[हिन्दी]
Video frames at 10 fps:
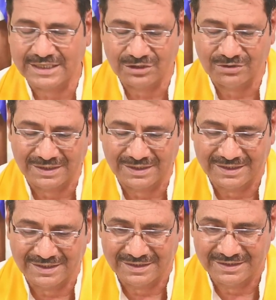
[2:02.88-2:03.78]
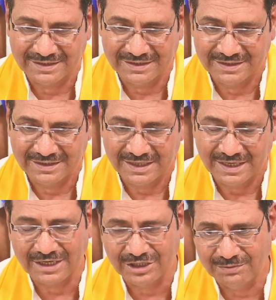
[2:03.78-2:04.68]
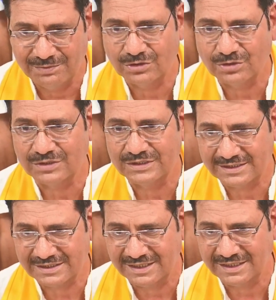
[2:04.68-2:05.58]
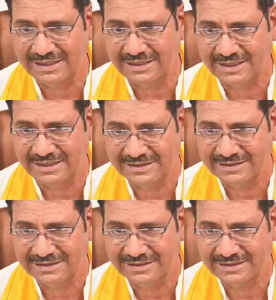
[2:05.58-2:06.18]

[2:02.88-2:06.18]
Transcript: का जवान है अग्निवीर उसको चार साल के लिया